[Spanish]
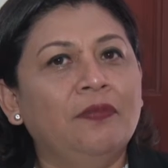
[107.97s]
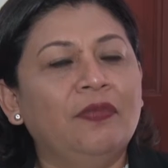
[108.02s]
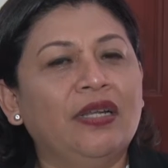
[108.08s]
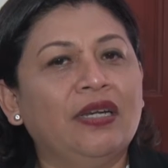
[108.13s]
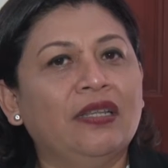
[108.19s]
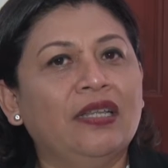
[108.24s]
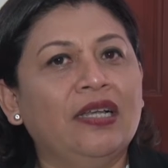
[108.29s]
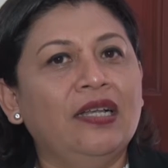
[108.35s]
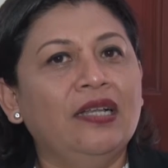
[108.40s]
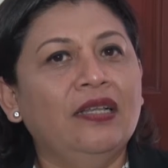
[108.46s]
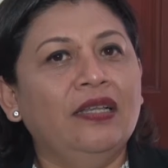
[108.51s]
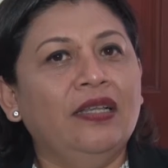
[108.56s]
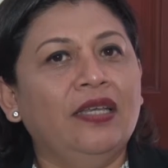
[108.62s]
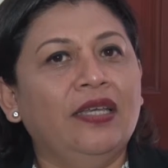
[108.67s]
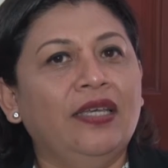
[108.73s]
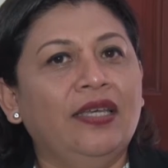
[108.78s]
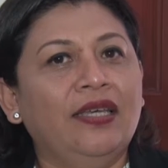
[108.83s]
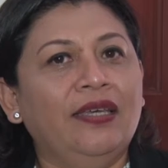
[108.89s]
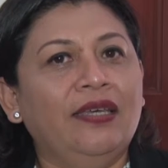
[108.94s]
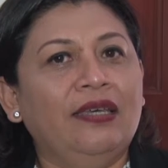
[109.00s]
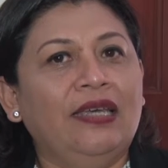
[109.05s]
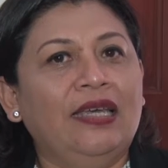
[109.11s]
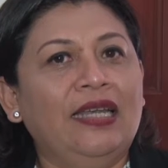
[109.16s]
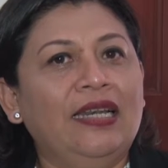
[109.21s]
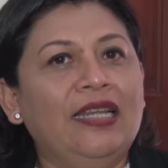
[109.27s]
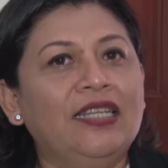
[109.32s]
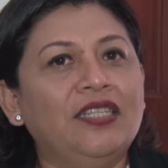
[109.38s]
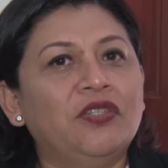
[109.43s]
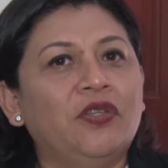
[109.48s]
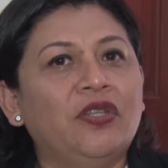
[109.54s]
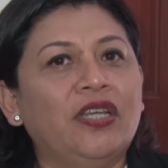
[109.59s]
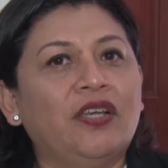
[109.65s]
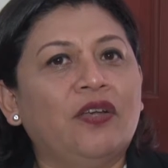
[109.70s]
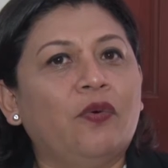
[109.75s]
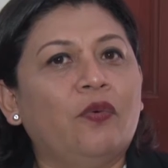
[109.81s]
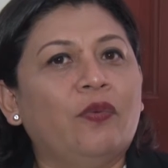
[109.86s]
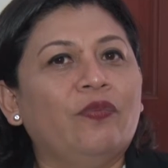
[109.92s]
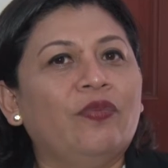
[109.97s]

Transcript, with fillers: ¿verdad?, eh, el hecho de,